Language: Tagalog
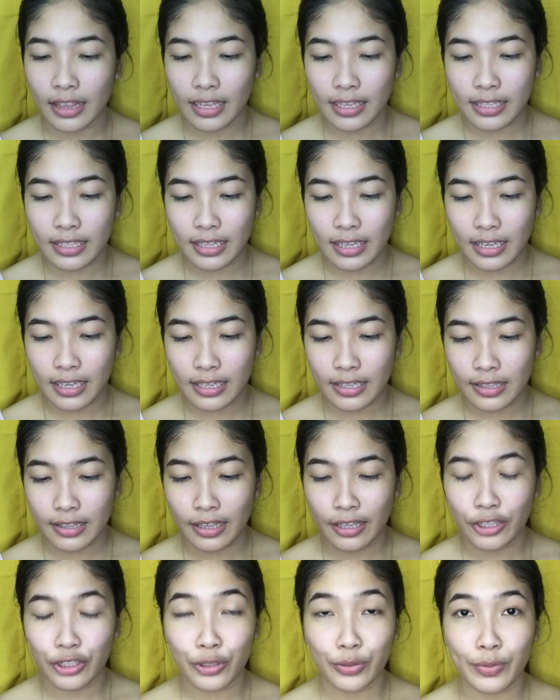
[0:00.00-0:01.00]
this is
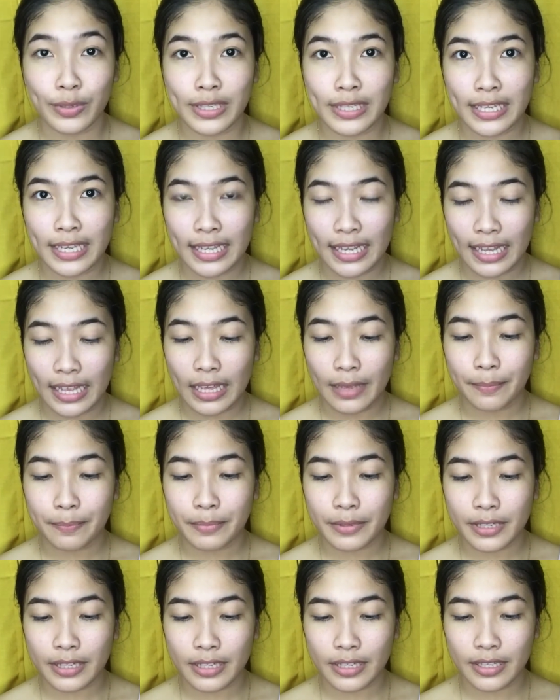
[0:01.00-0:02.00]
the Juicy
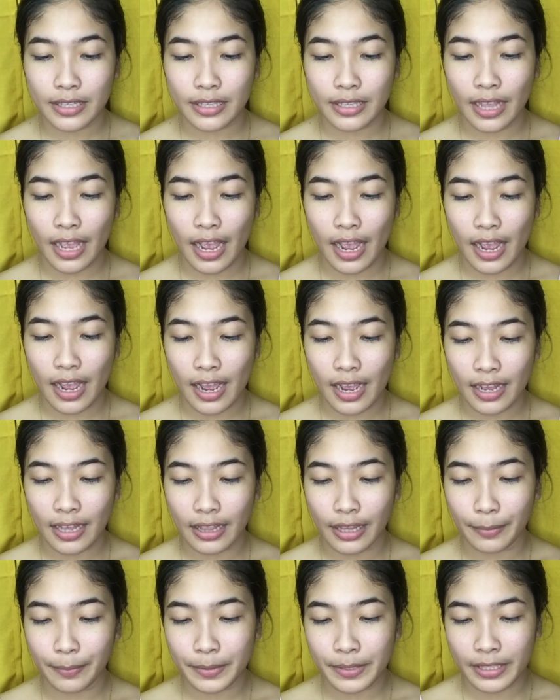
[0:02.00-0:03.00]
Lips na
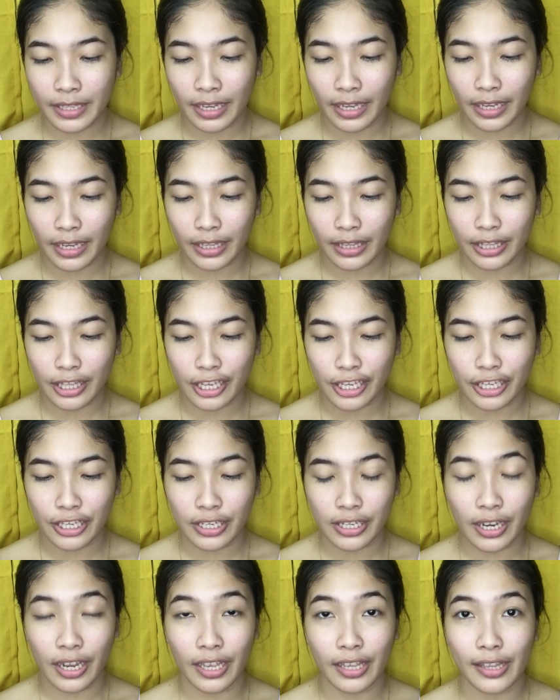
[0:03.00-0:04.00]
lipstick in the
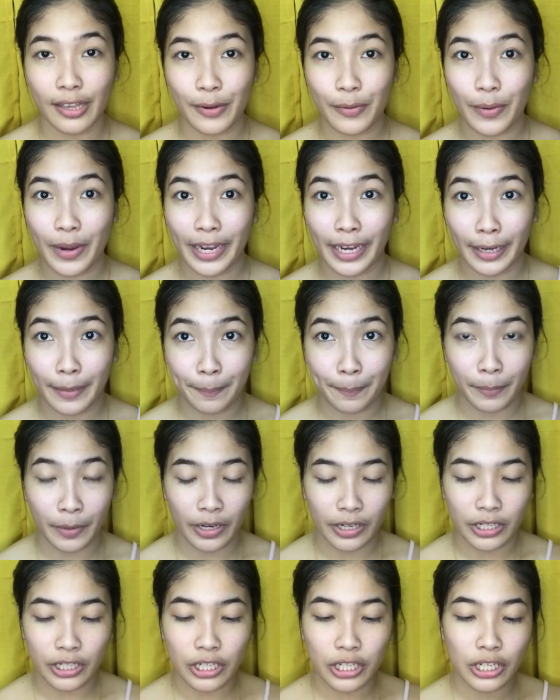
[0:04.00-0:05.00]
shade Hawaiian
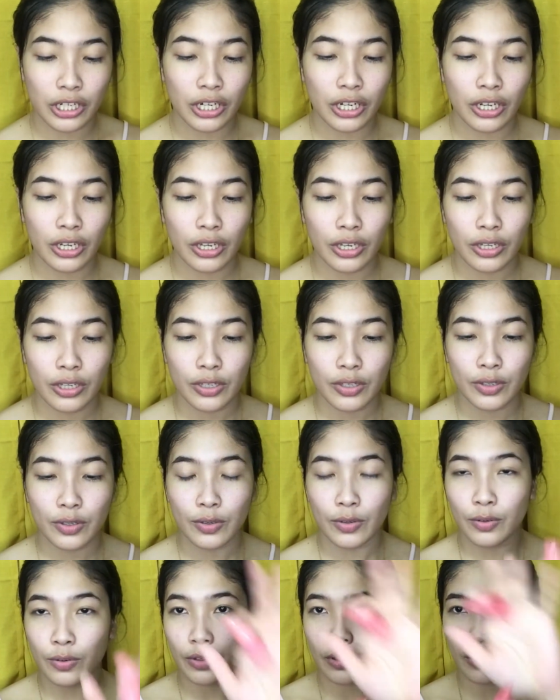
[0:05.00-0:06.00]
Punch. So